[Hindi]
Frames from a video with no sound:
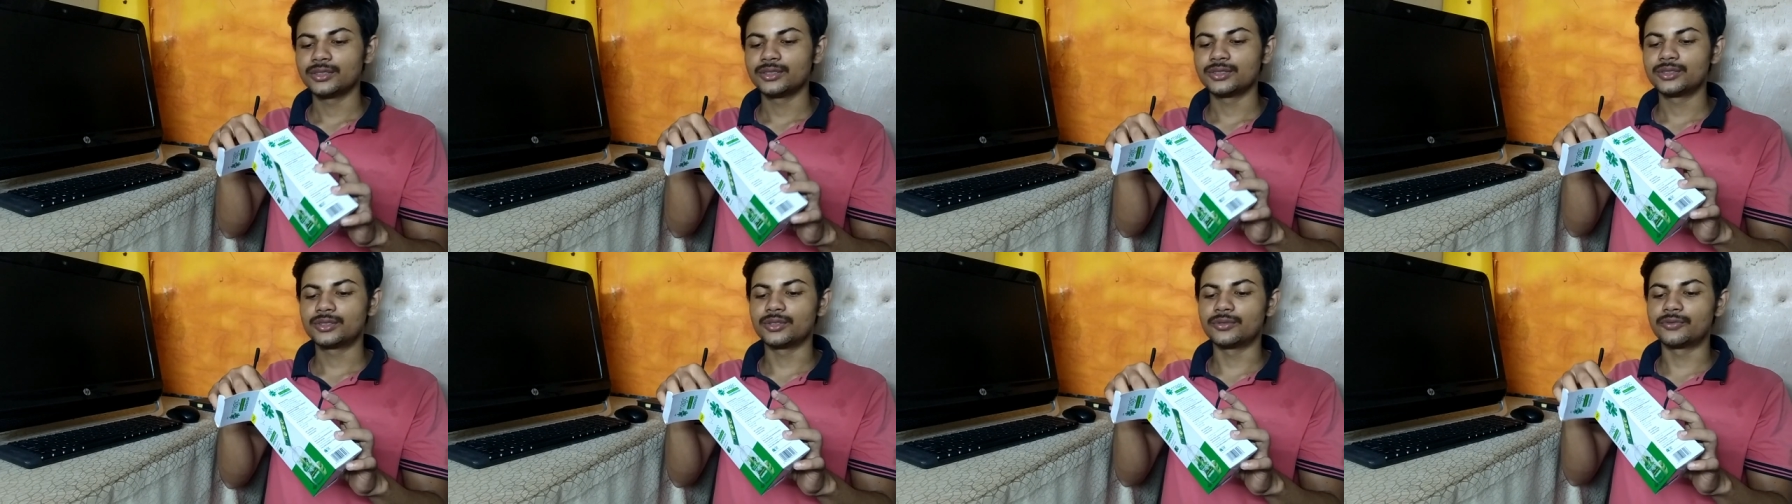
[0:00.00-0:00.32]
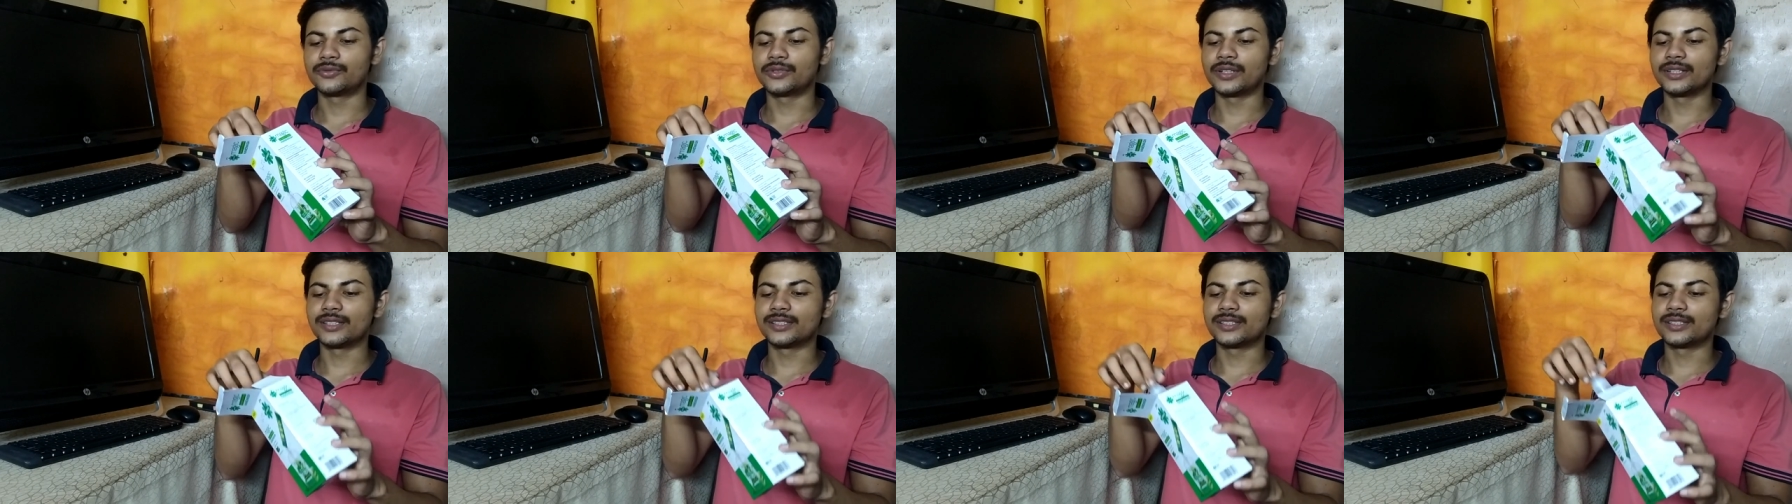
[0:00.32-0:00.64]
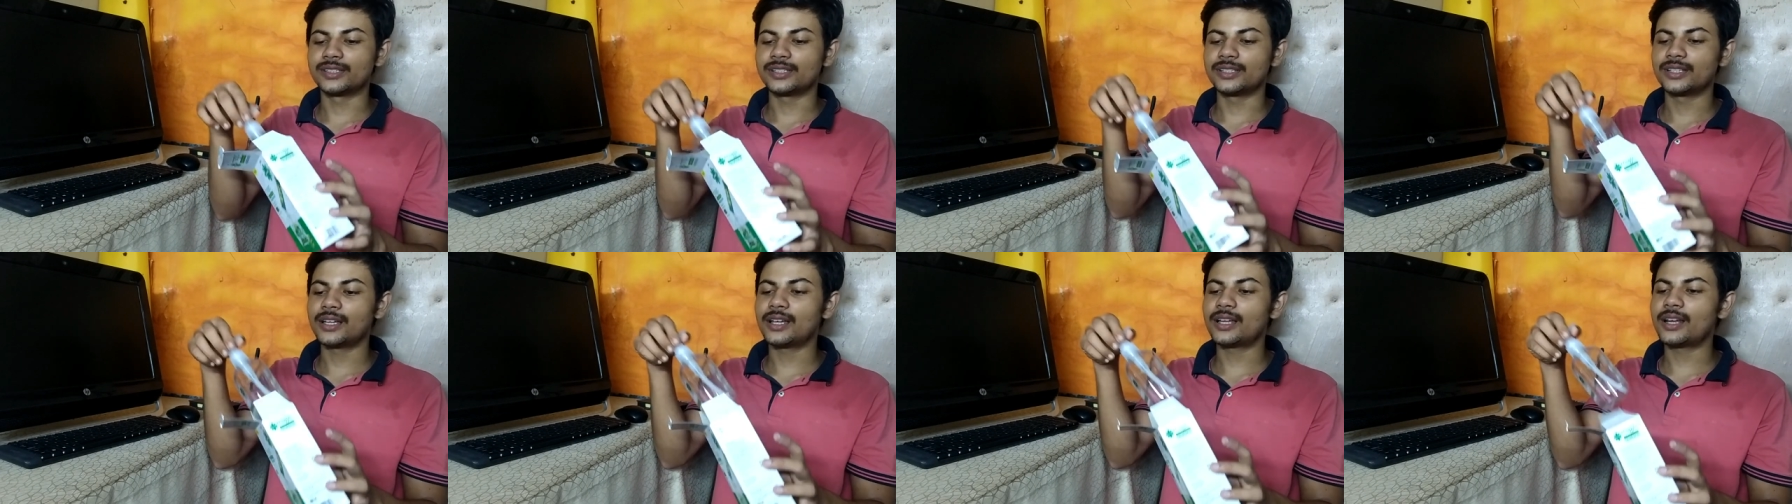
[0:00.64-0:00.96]
सो फ्रेंड्स
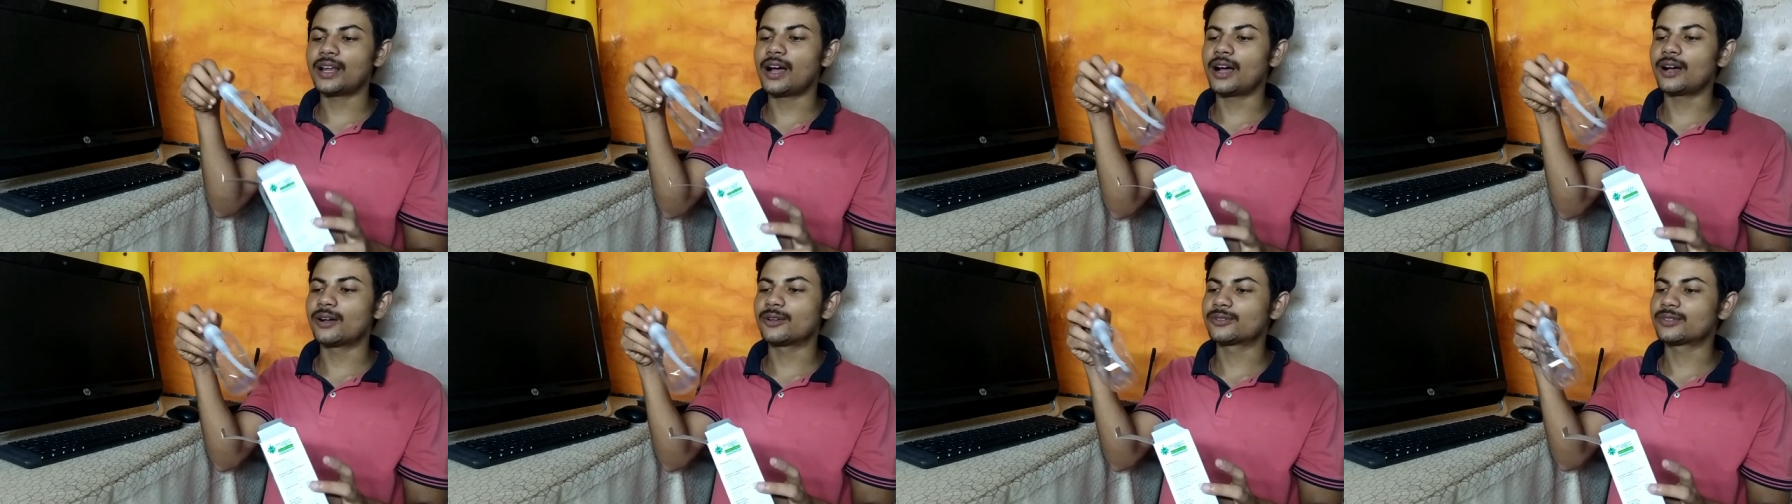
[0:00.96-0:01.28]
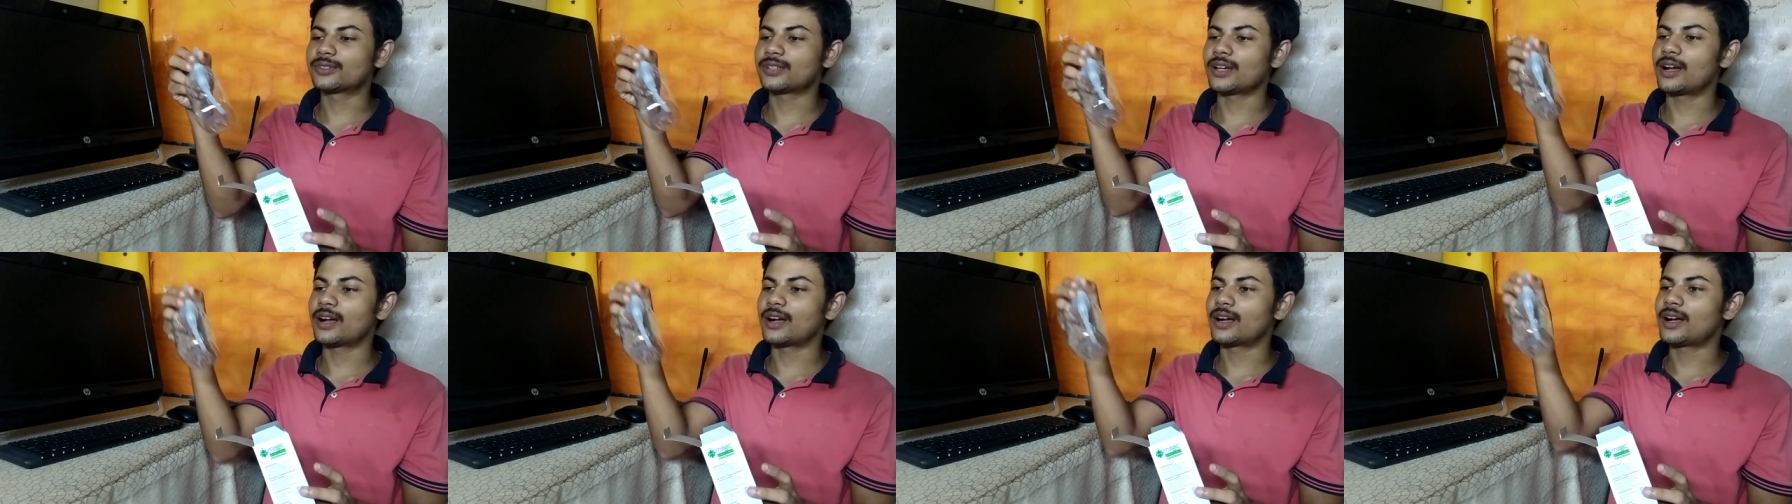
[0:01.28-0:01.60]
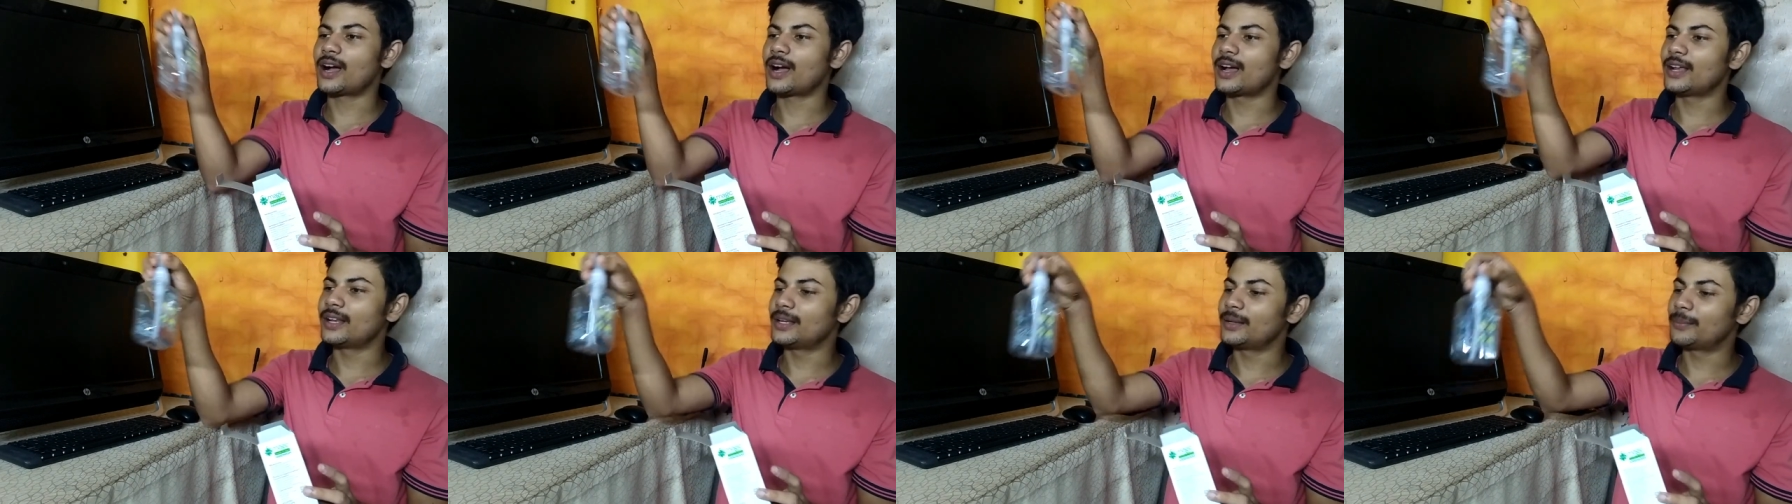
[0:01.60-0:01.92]
ये रहा उसका
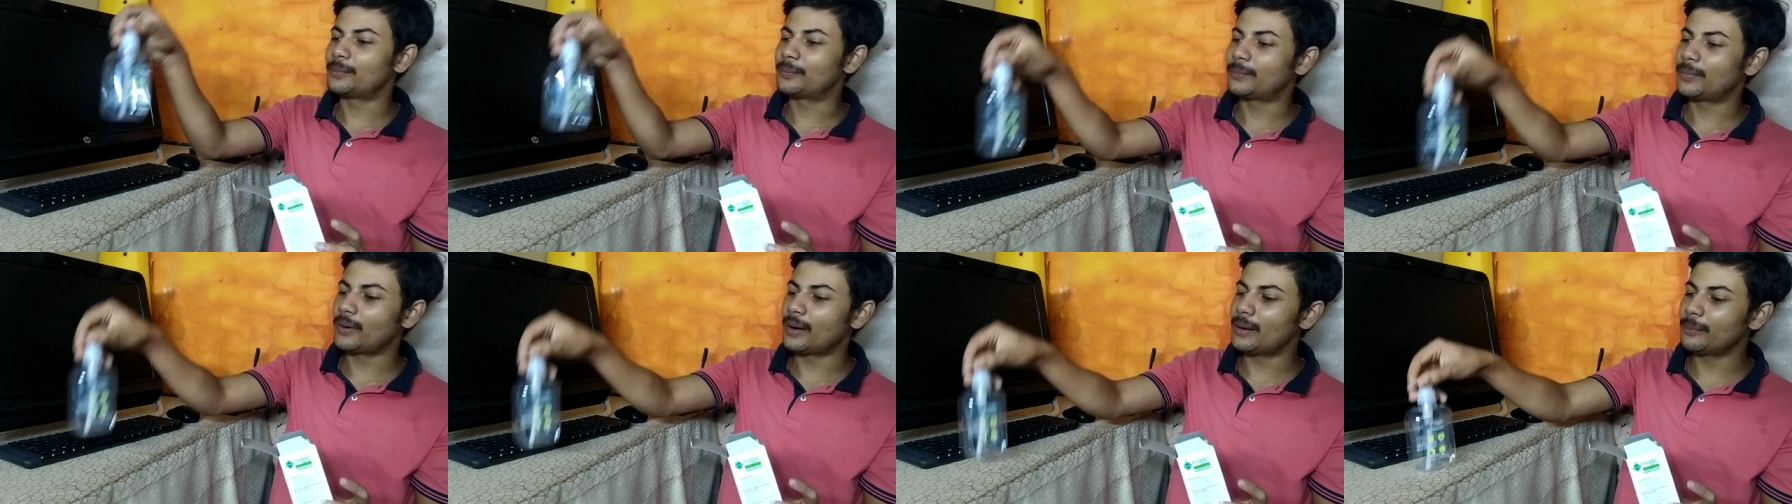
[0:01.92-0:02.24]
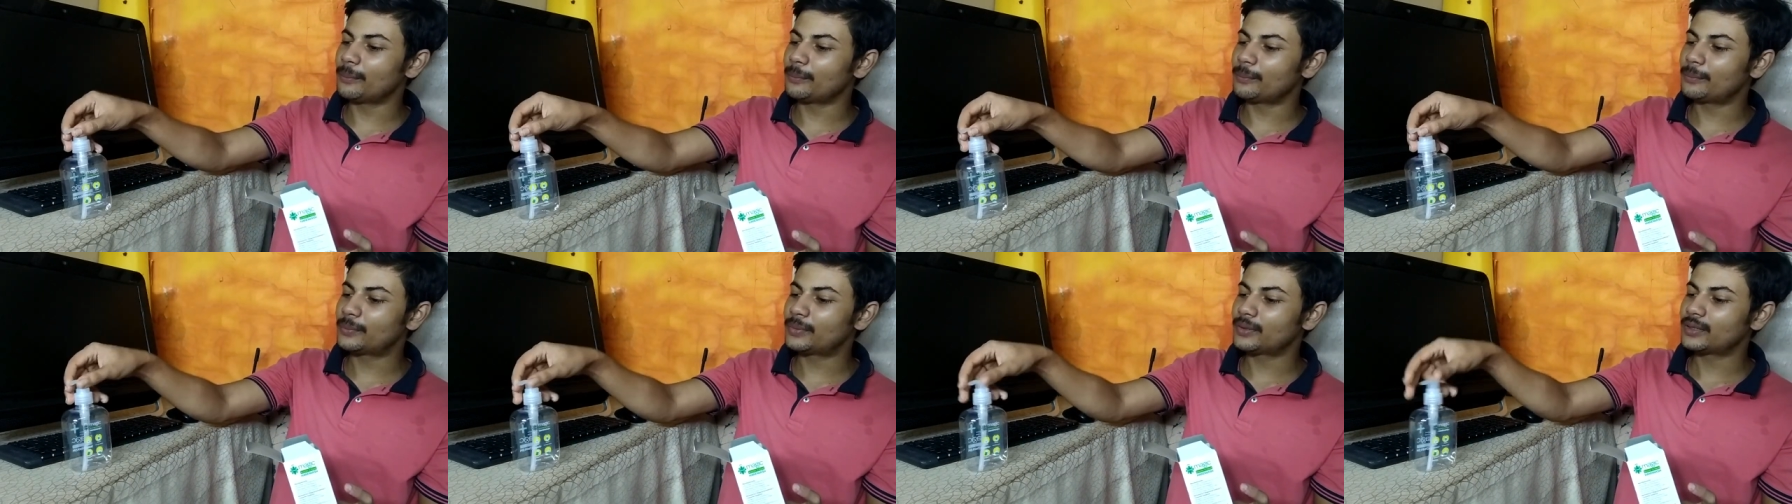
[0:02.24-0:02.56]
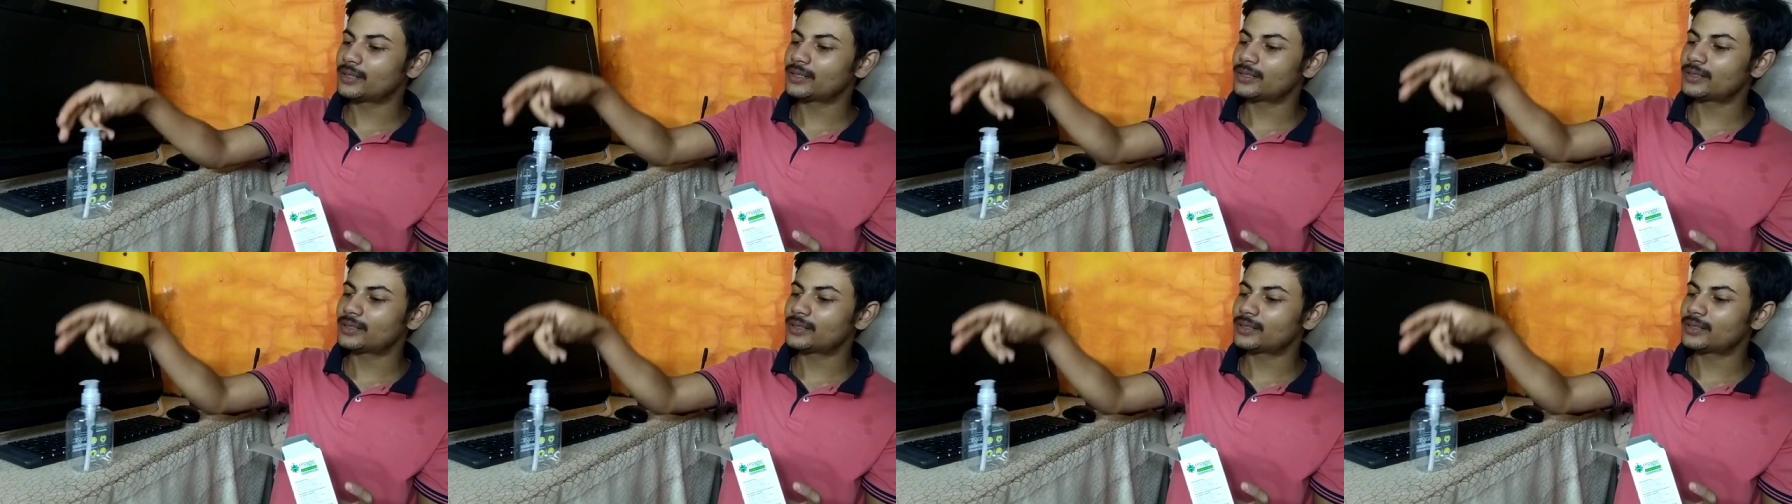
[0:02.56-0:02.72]
खाली पंप